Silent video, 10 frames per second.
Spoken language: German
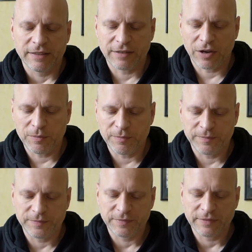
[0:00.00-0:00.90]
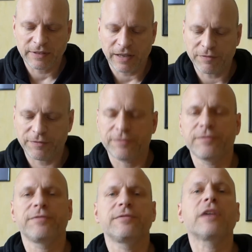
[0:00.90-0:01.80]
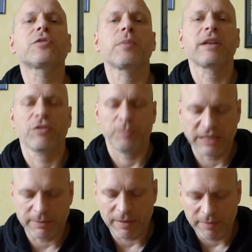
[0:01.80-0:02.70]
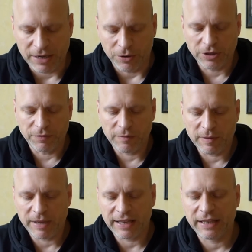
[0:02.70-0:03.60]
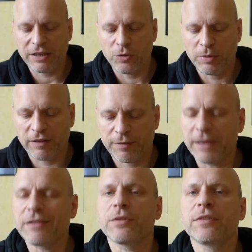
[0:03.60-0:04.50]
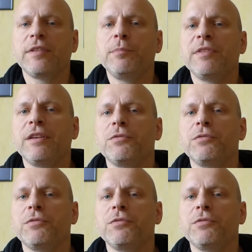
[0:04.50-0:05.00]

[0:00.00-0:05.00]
Darum darf darüber dann später mal mehr. Heute wollen wir mal reden über 2017.